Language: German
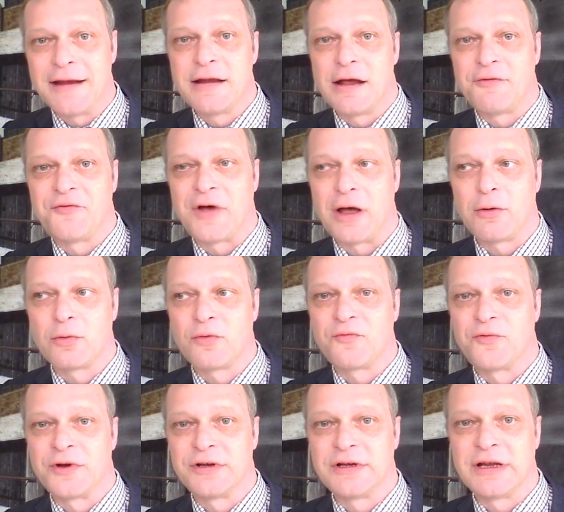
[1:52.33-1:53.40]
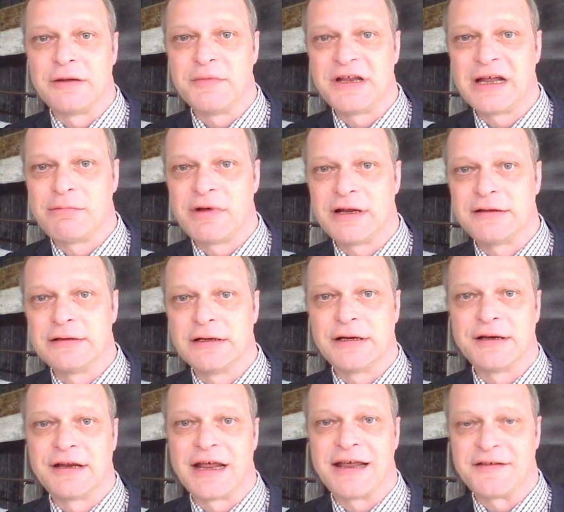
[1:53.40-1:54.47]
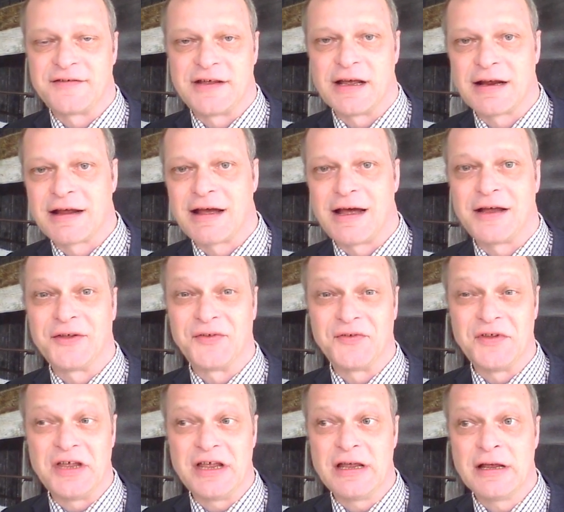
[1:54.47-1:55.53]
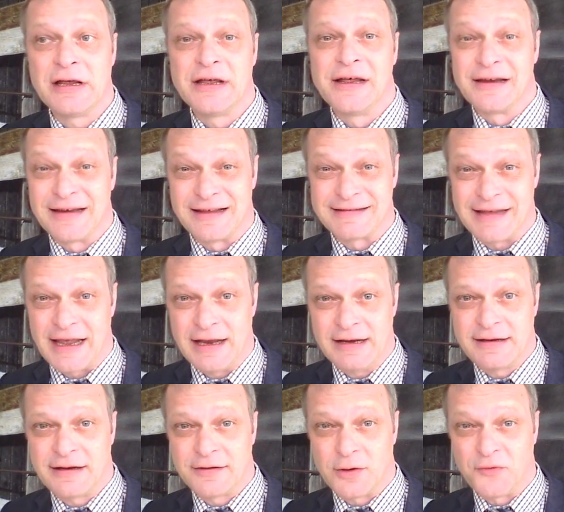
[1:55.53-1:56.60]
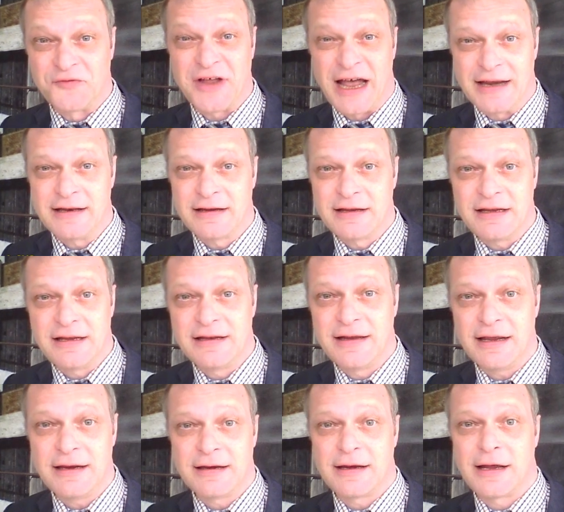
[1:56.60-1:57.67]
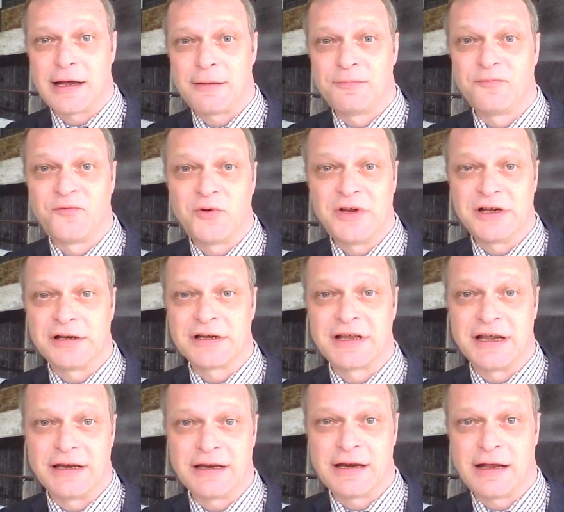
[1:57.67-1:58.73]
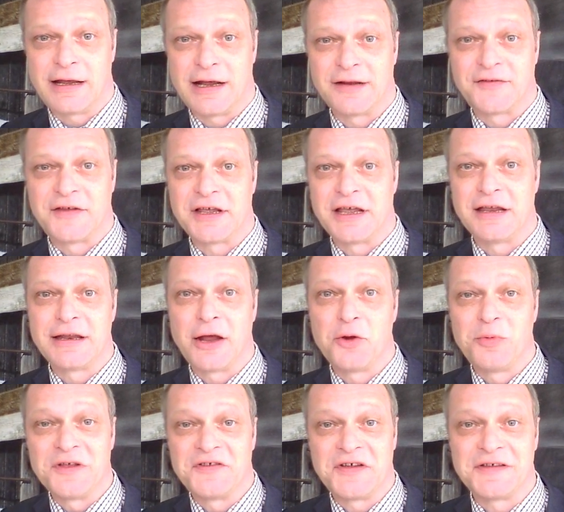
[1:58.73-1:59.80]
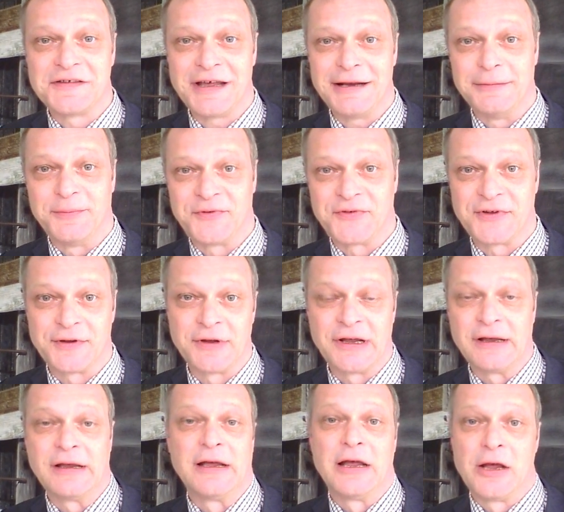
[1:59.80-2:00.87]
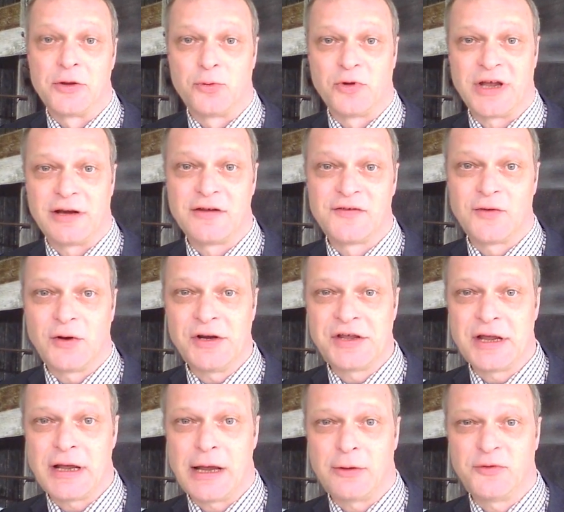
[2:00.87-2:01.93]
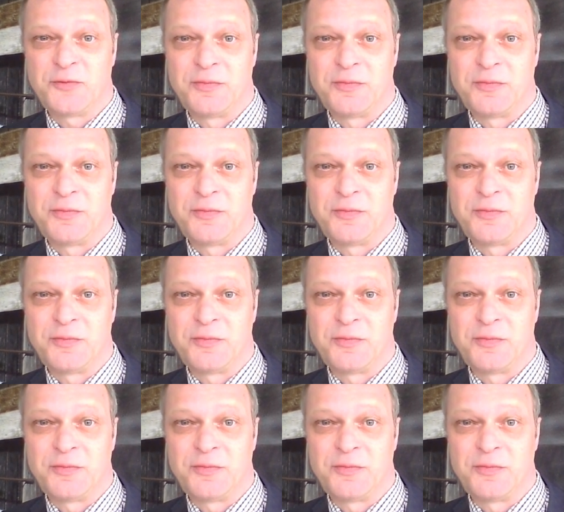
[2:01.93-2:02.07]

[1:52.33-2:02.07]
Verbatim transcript: Eine Erfahrung von den Mitarbeitenden der SIAK ist die, dass Eltern oft andere Ideen haben für ihre Kinder als die Kinder über sich selbst. Durch eine solche